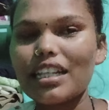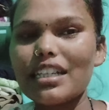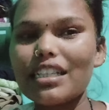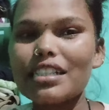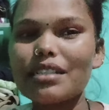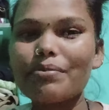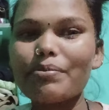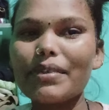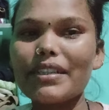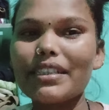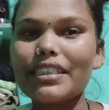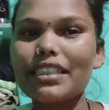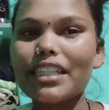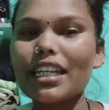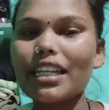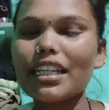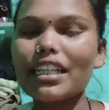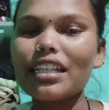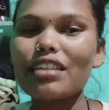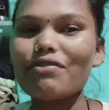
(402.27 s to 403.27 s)
भी
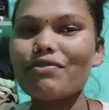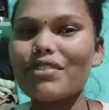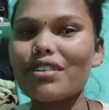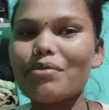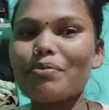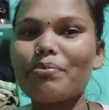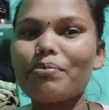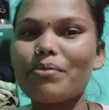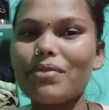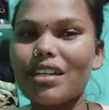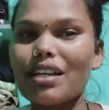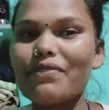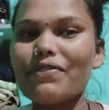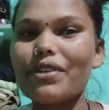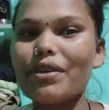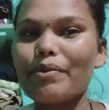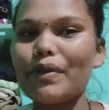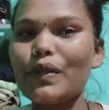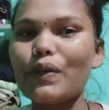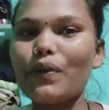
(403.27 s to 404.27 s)
बच्चा के लिए ना फ्रेंड बड़ा
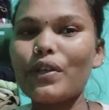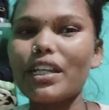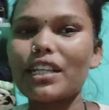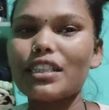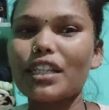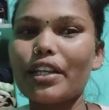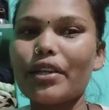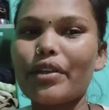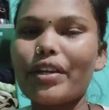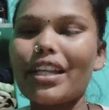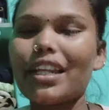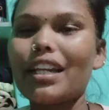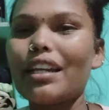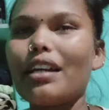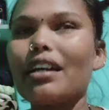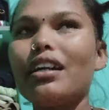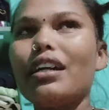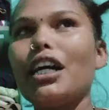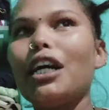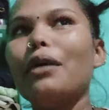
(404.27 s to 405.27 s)
फैमिली होना ज़रूरी
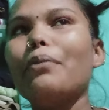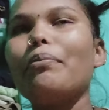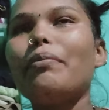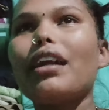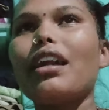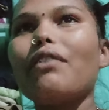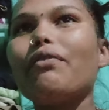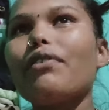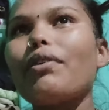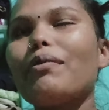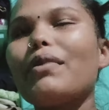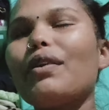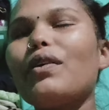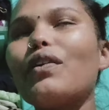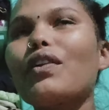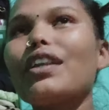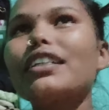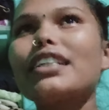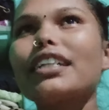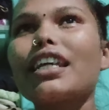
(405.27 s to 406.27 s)
है बड़ा फैमिली
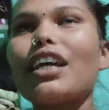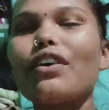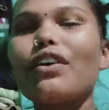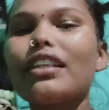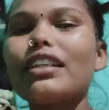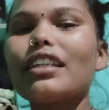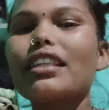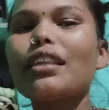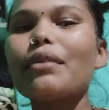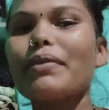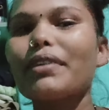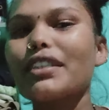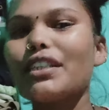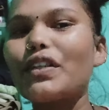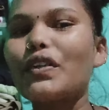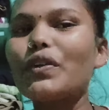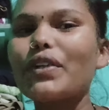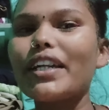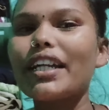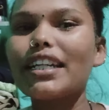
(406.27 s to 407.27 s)
होने से क्या होता है तो
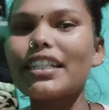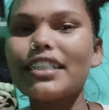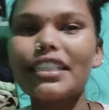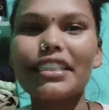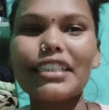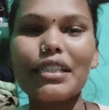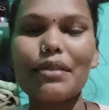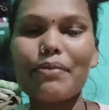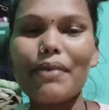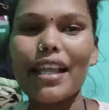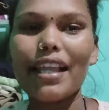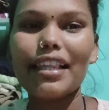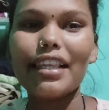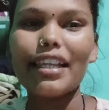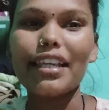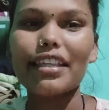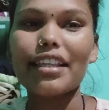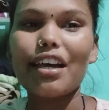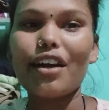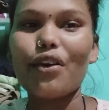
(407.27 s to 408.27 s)
बच्चों को एक संभाल
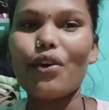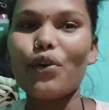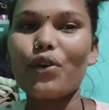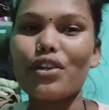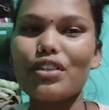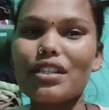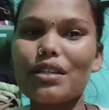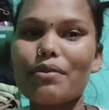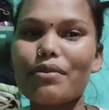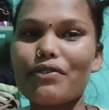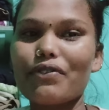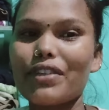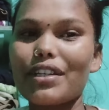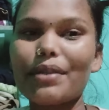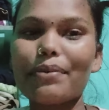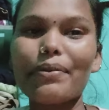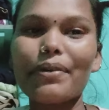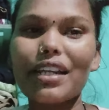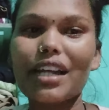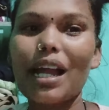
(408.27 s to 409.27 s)
देता है और उसका
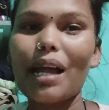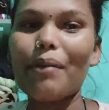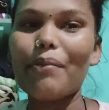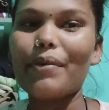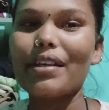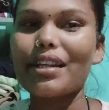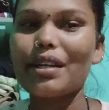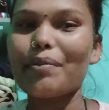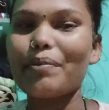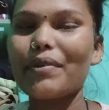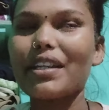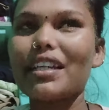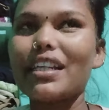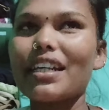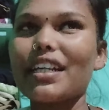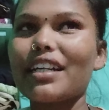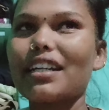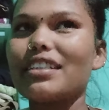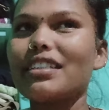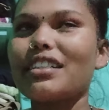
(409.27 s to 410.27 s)
फटाफट काम अपने
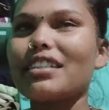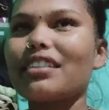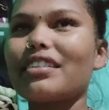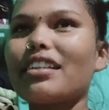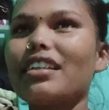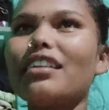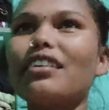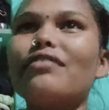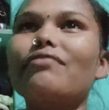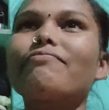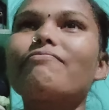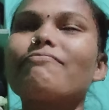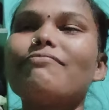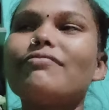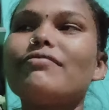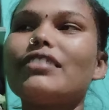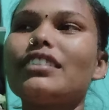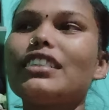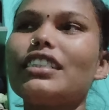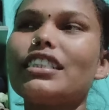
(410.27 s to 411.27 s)
ये कर सकते हैं ना
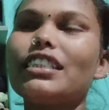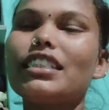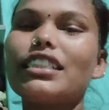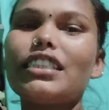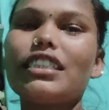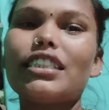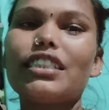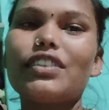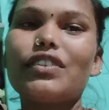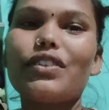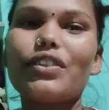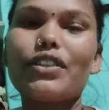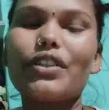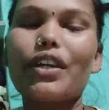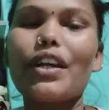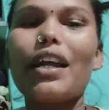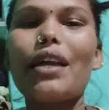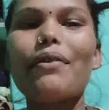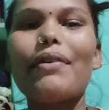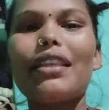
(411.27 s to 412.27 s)
तो
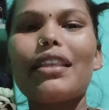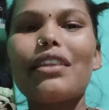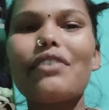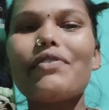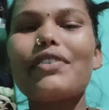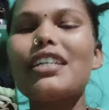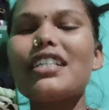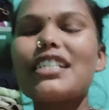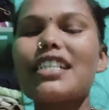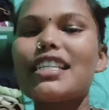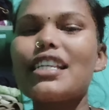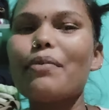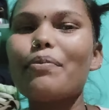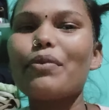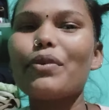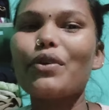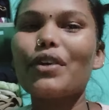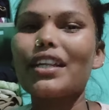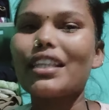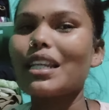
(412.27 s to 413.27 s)
कई बात नहीं फ्रेंड्स लिए
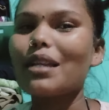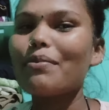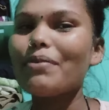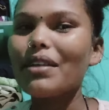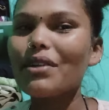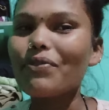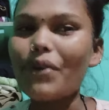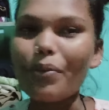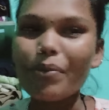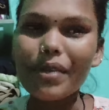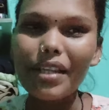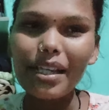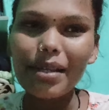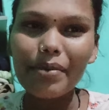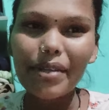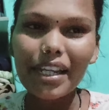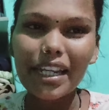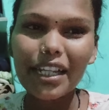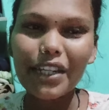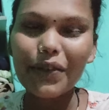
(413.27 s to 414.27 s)
आप लोग इतना बड़ा फैमिली है
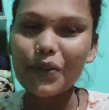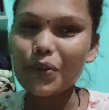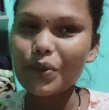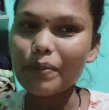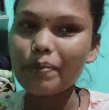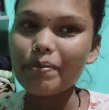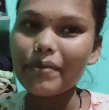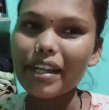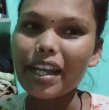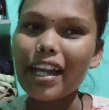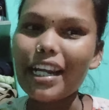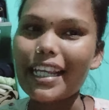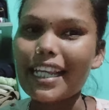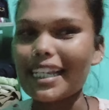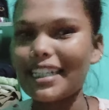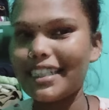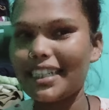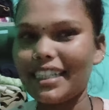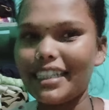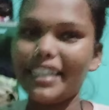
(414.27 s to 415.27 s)
मेरा यूट्यूब में यार
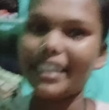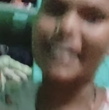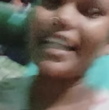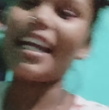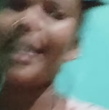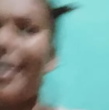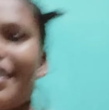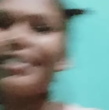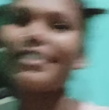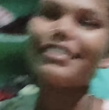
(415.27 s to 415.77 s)
क्या चाहिए क्या